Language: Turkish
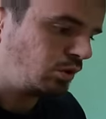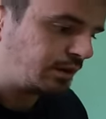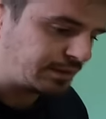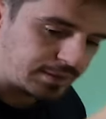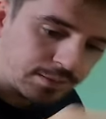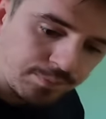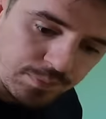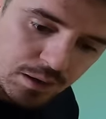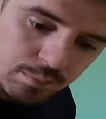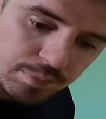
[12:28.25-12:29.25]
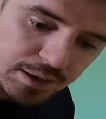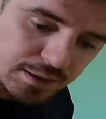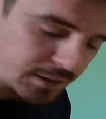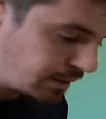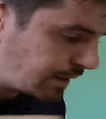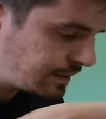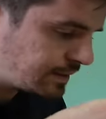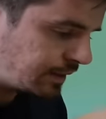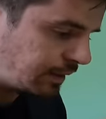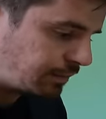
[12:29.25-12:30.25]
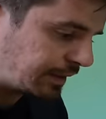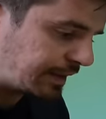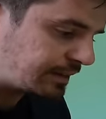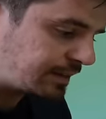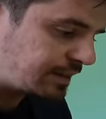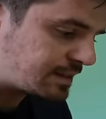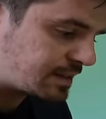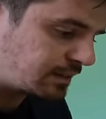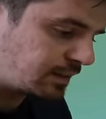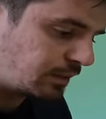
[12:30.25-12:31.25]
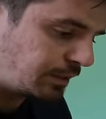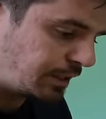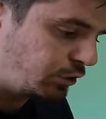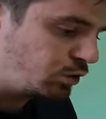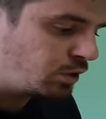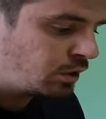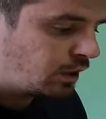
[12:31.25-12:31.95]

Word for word: arada peynirler e, pakette de satılabiliyor.